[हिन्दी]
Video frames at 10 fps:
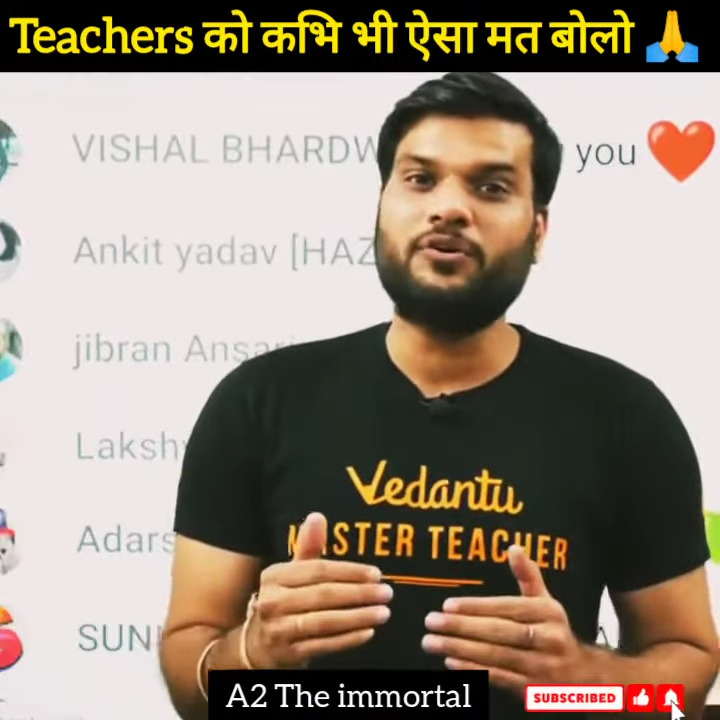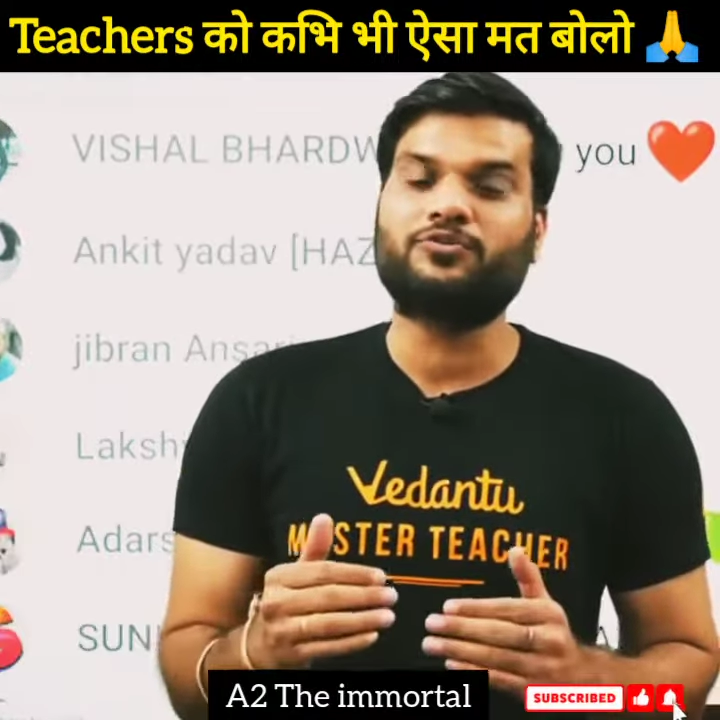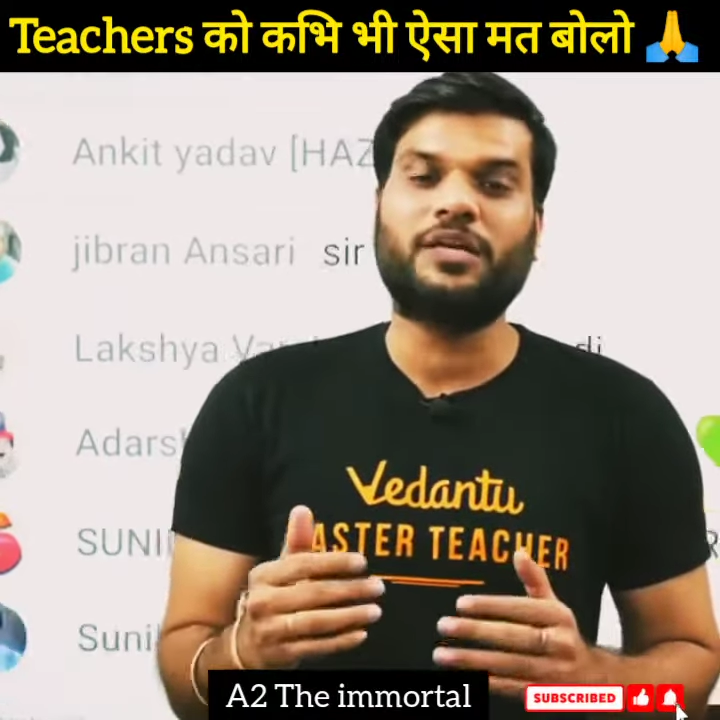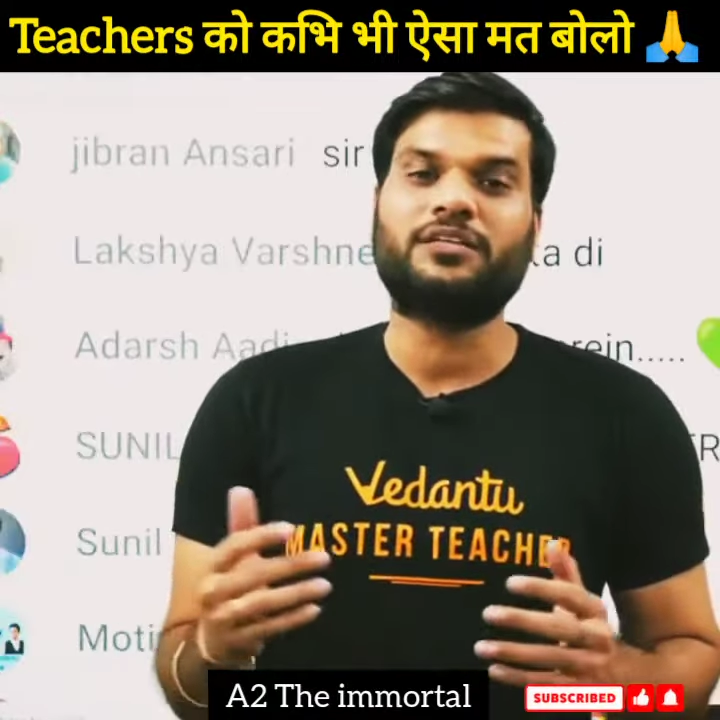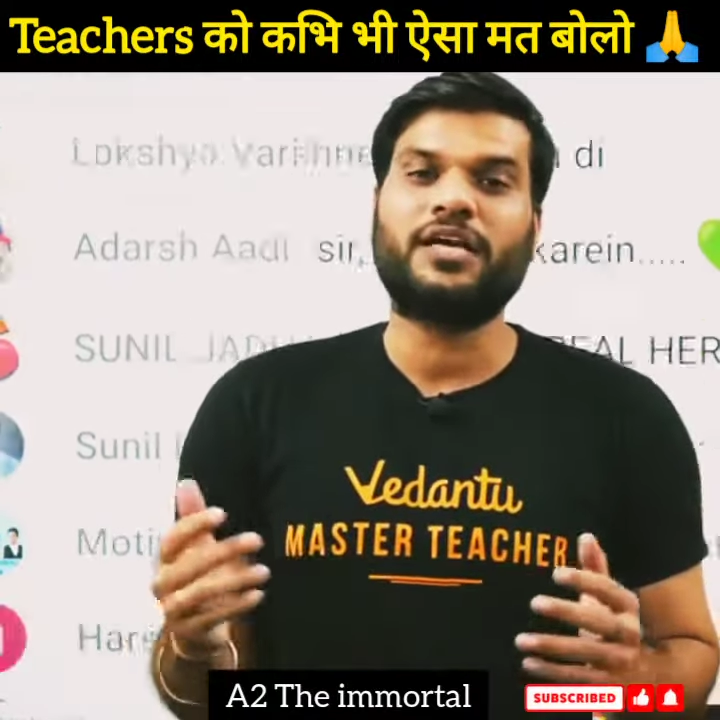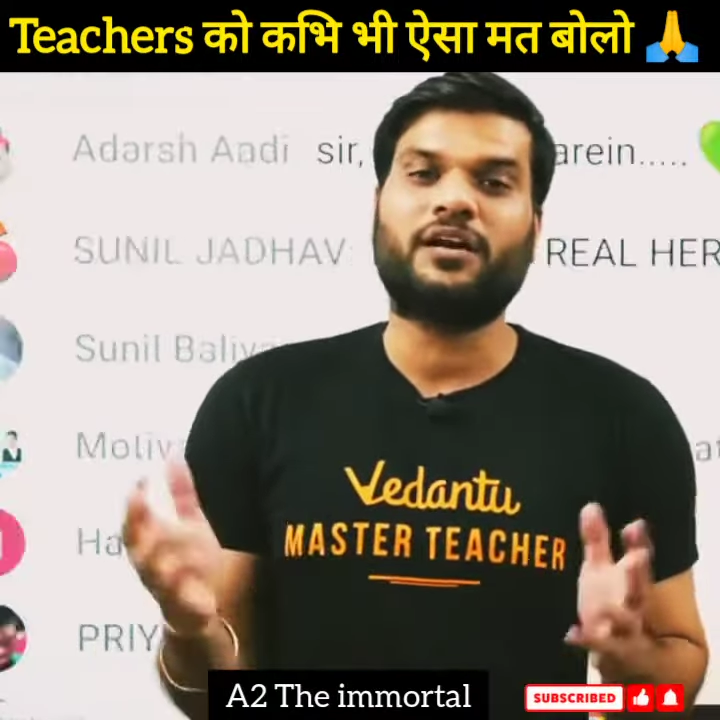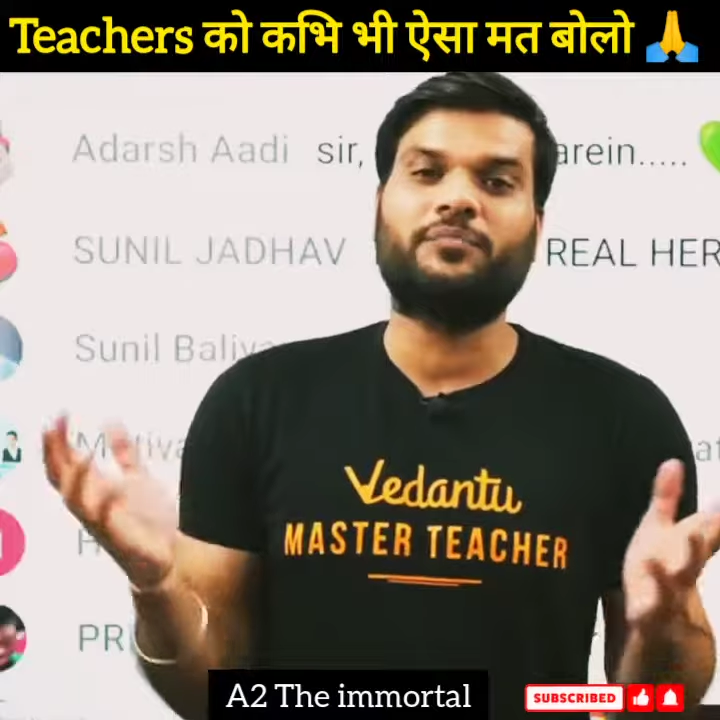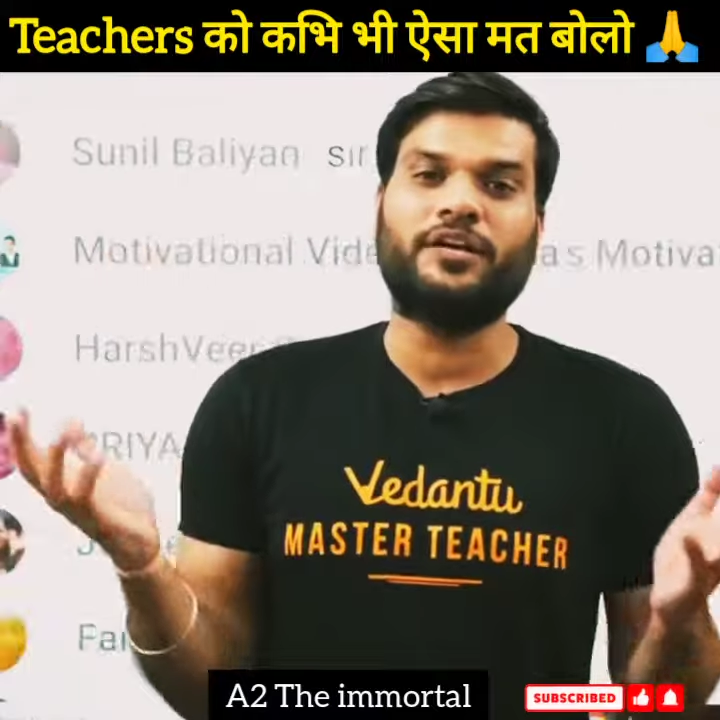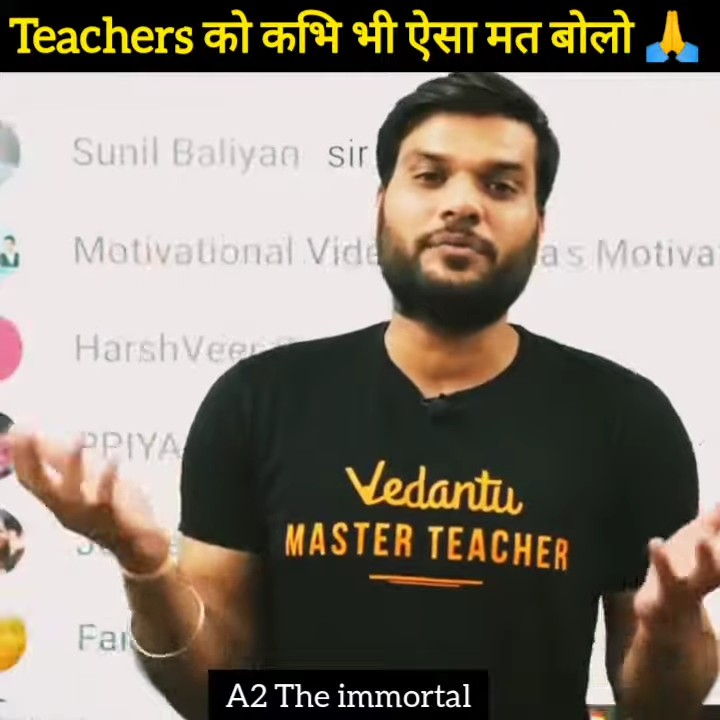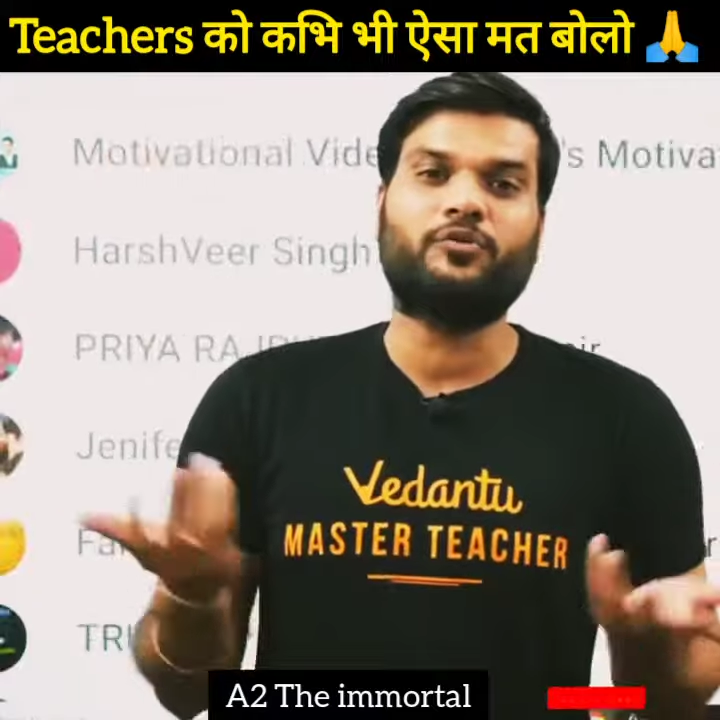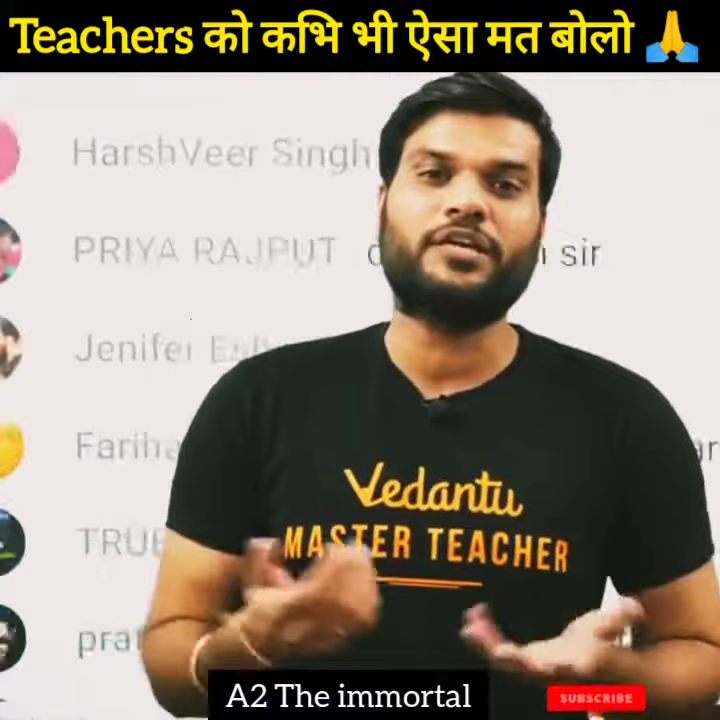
में हो तुम्हें लगता है कंप्यूटर पे